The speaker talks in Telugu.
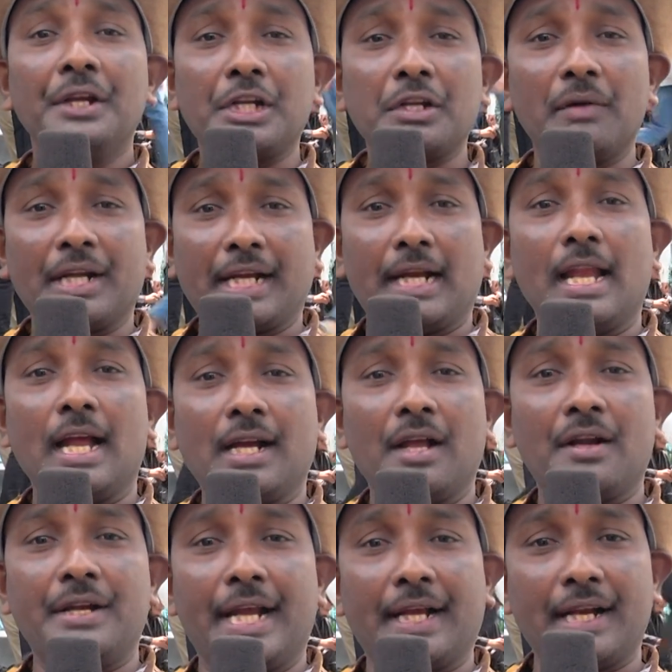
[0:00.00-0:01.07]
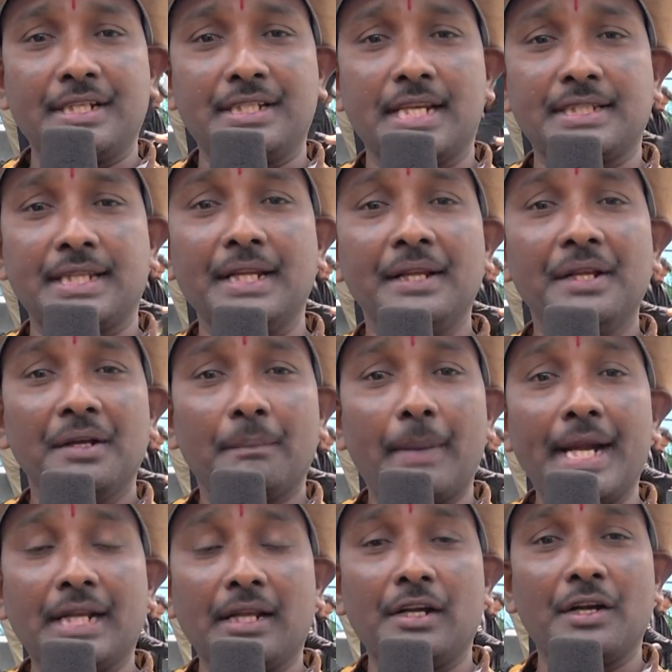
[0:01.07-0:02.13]
ఇటువంటి కళాకారుని ఎంకరేజ్ చేసి
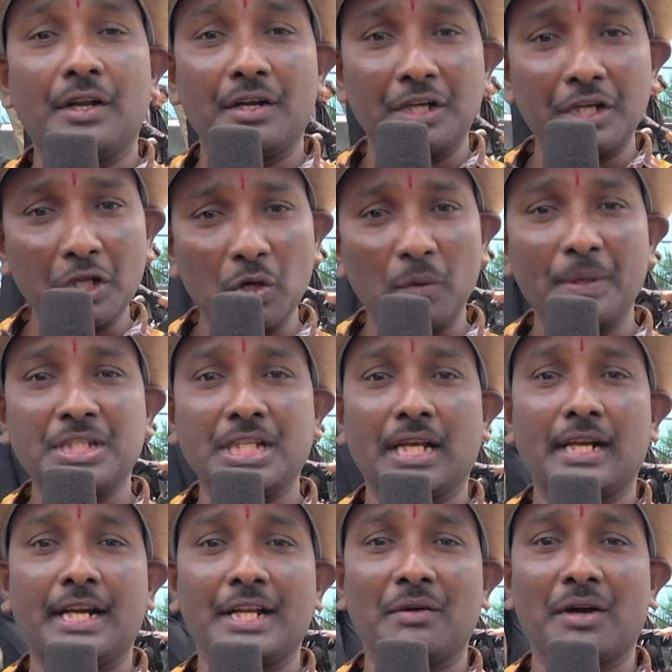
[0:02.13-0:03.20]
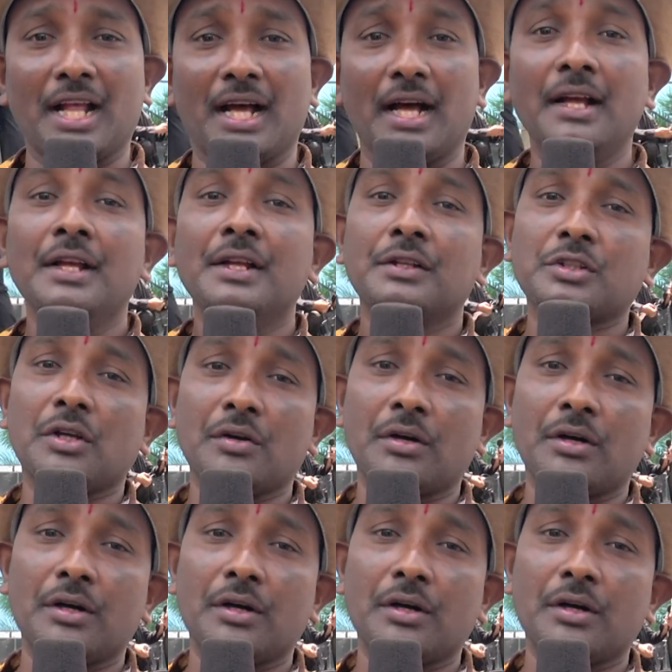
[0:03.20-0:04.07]
బయటకు వెళ్ళడం నిరూపించగలని కూడా సో